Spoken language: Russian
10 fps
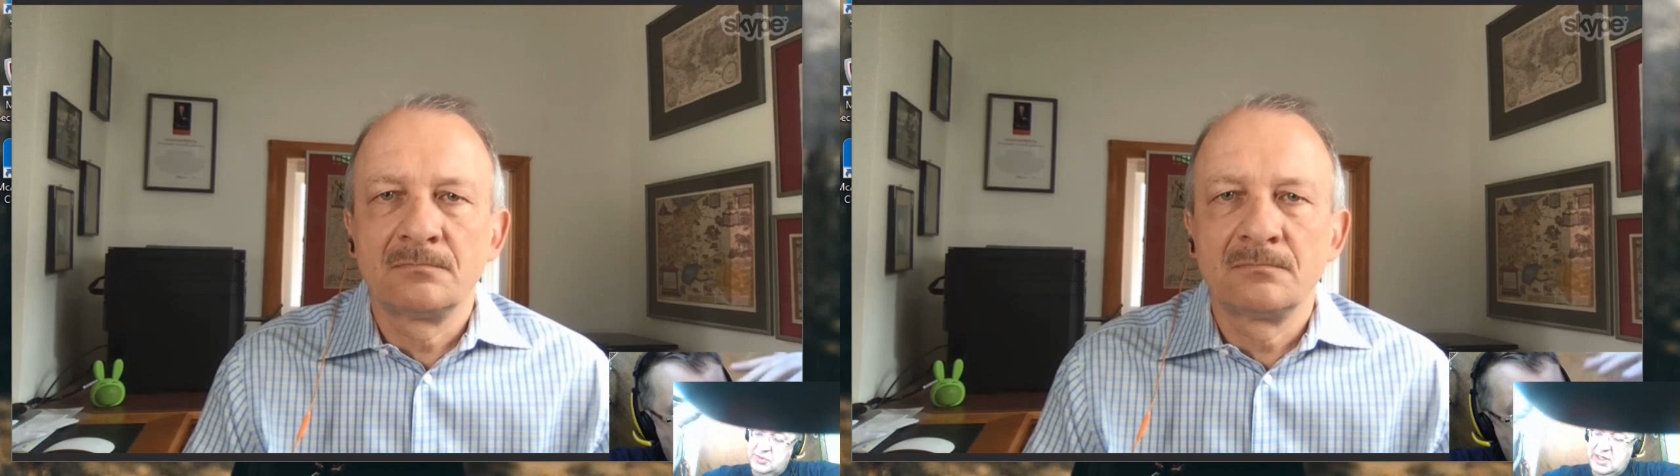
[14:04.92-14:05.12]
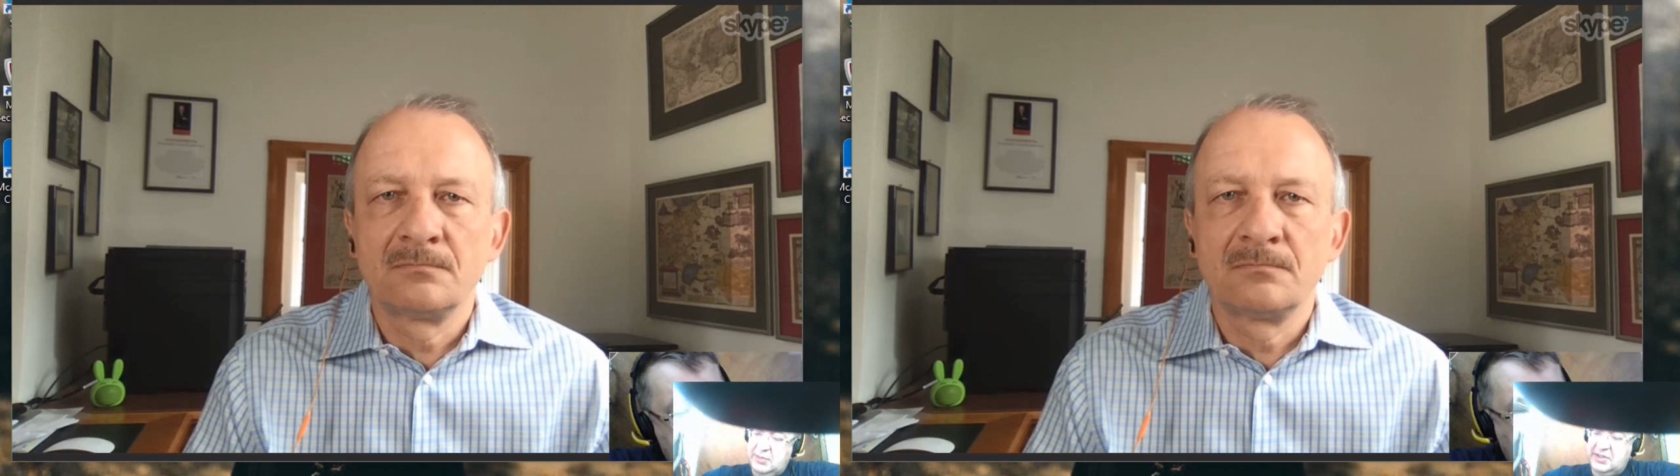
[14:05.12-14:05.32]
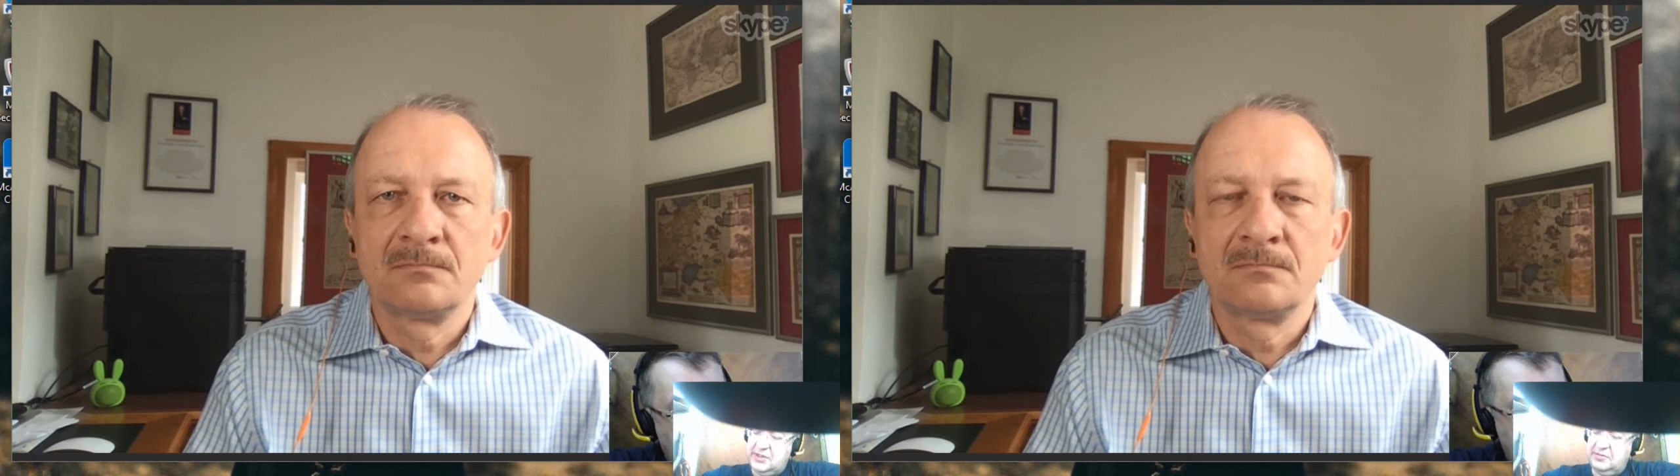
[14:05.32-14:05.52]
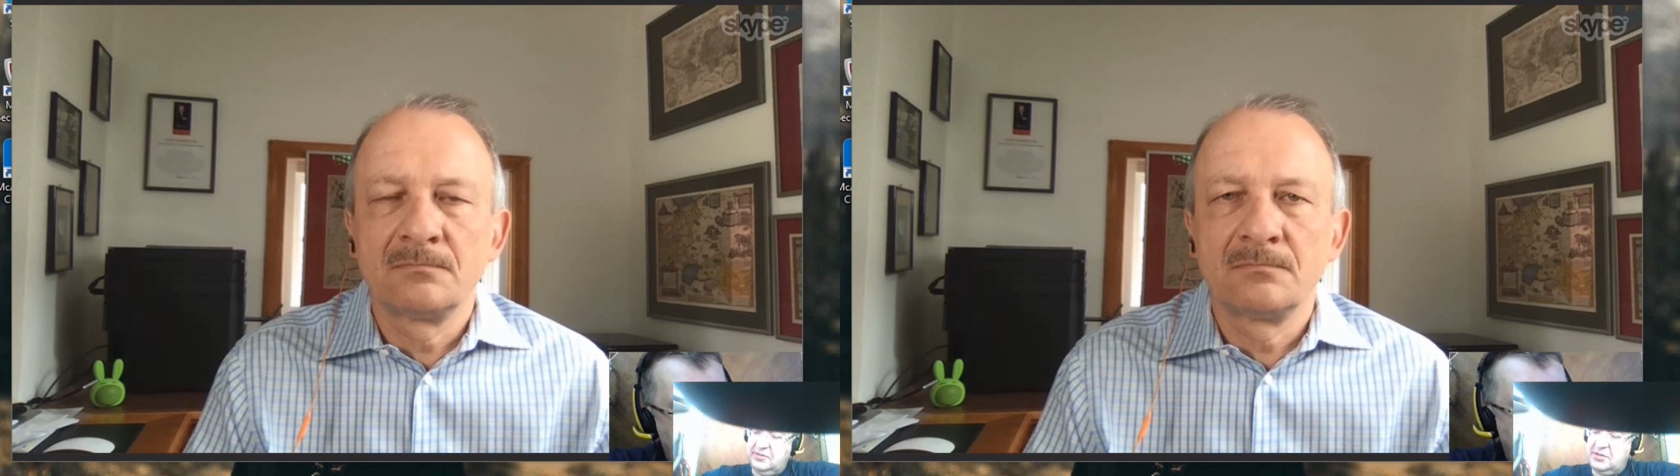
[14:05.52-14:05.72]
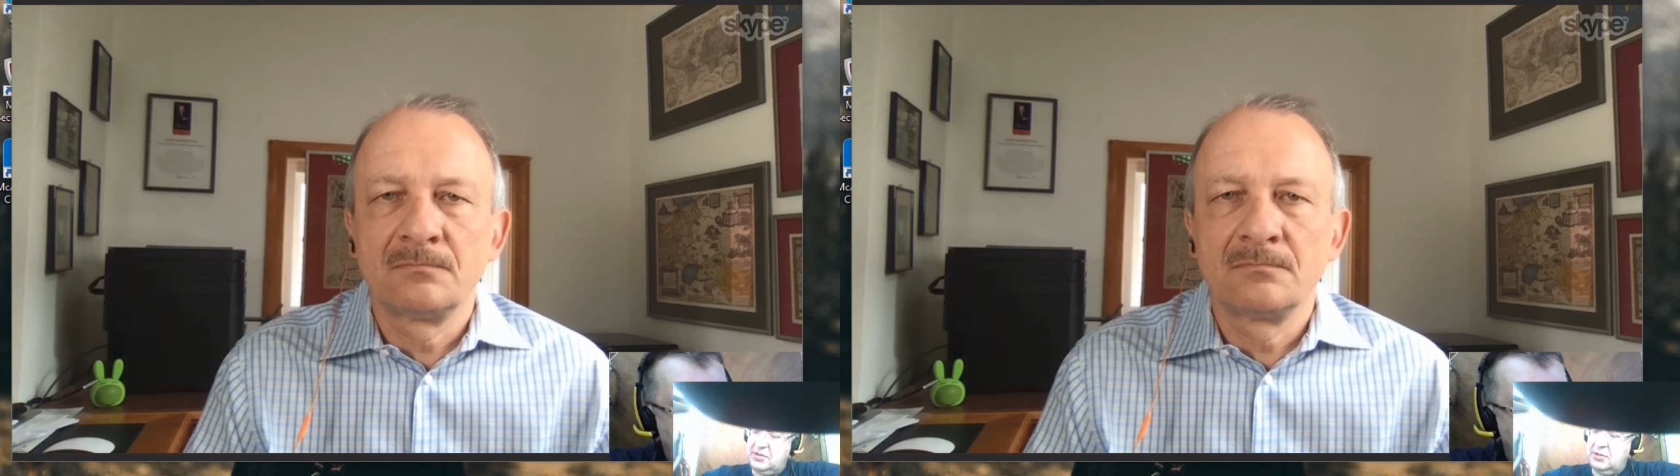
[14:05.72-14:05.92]
мы можем
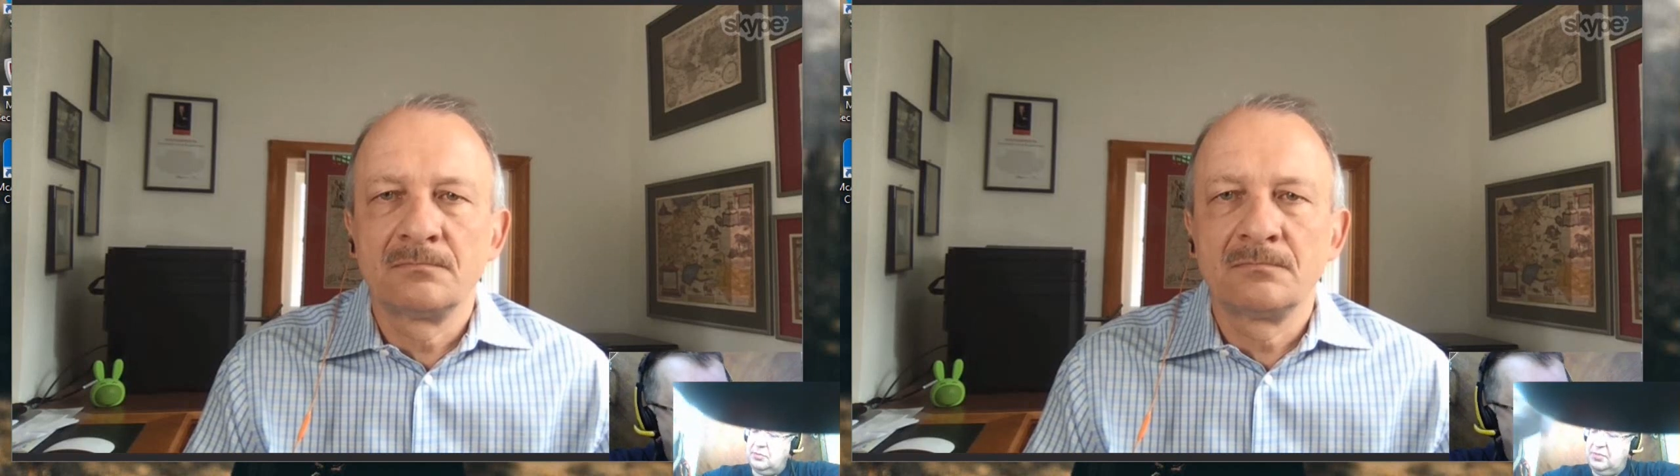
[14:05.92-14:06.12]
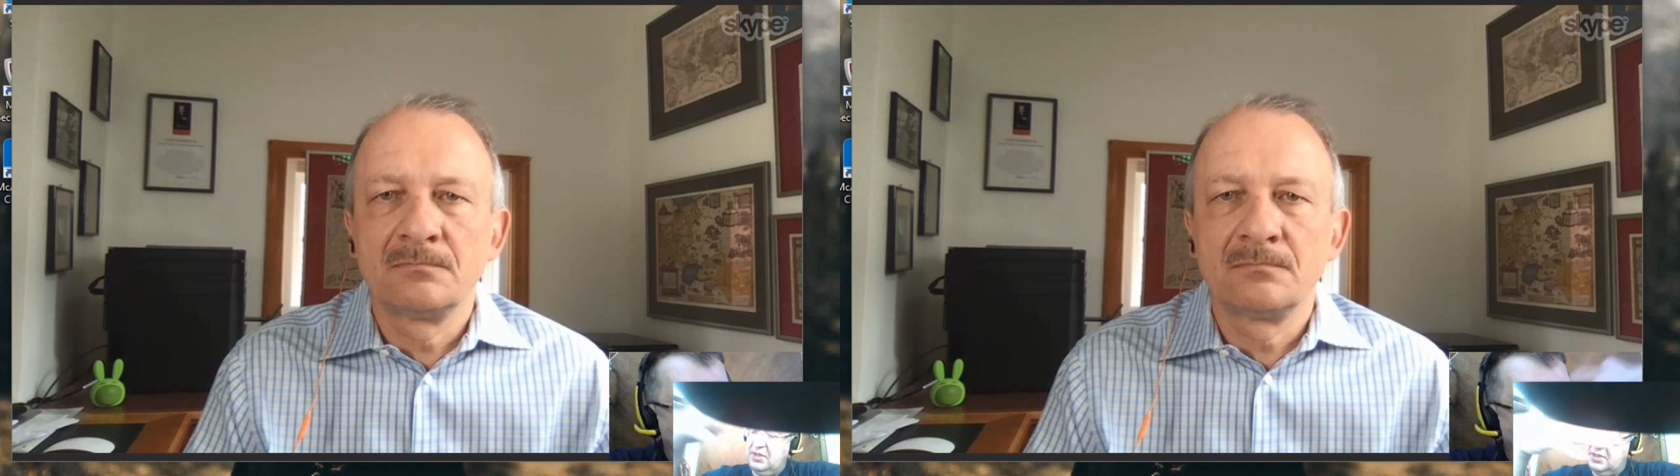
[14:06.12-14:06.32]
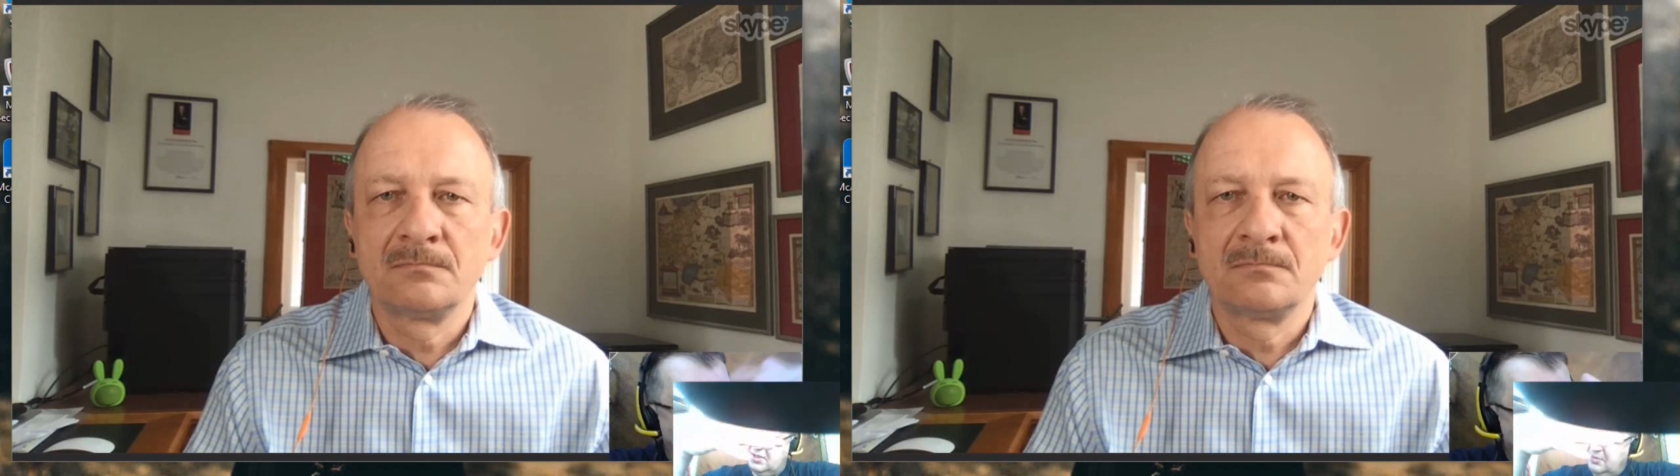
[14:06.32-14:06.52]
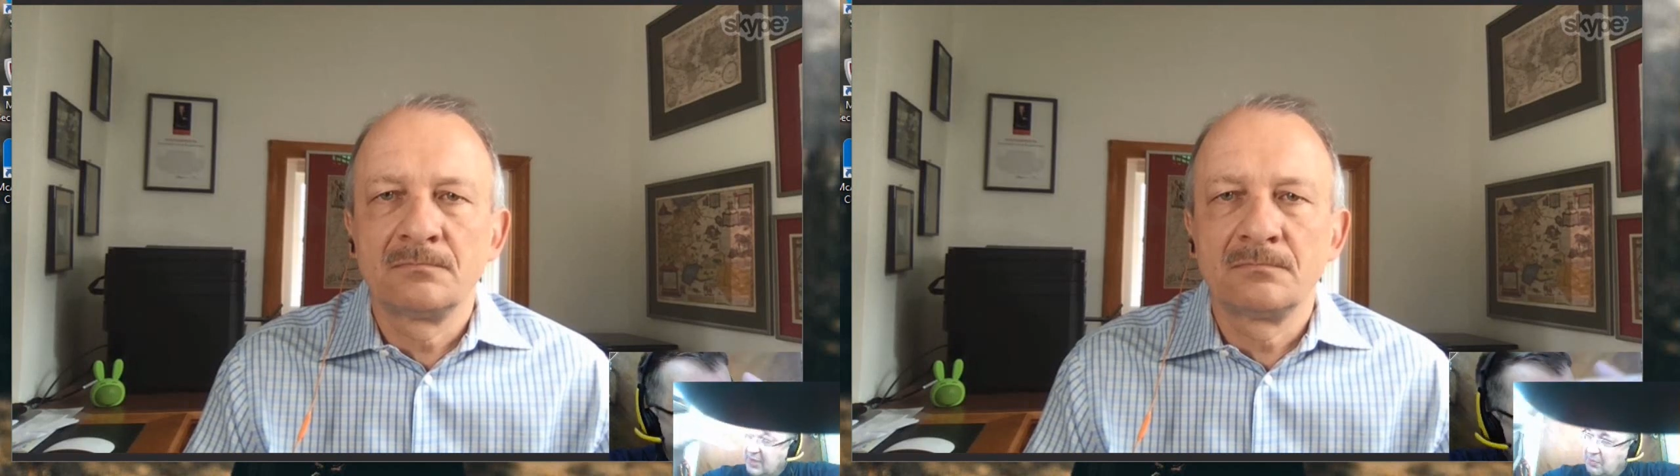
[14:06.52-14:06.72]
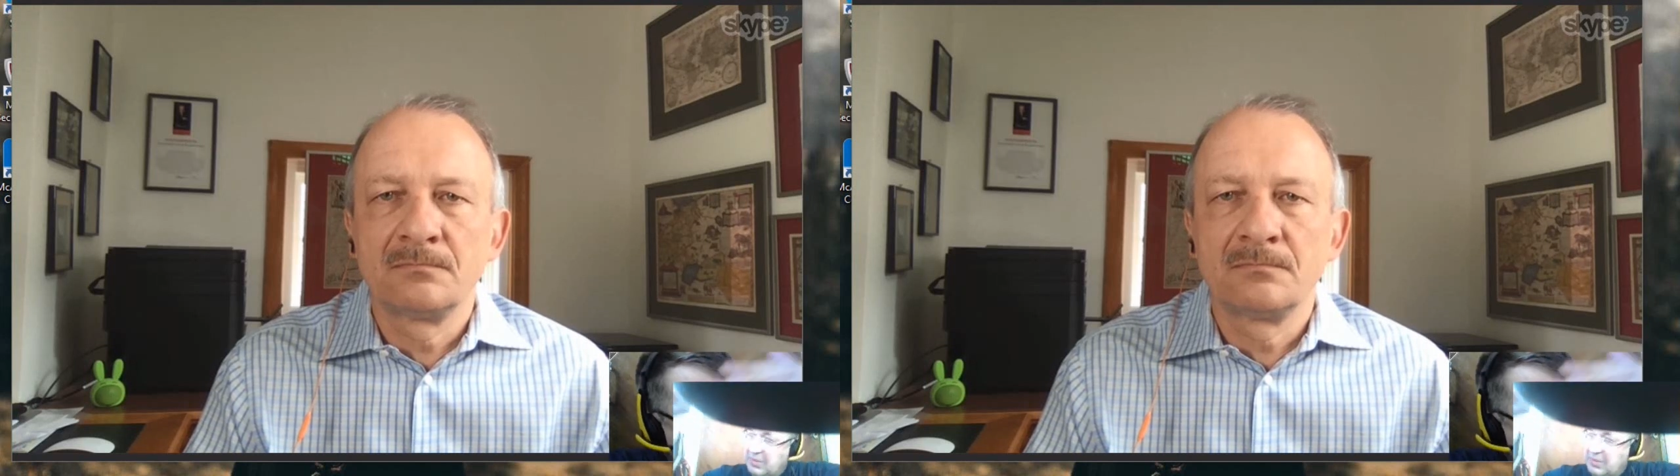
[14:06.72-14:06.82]
зарабатывать э, без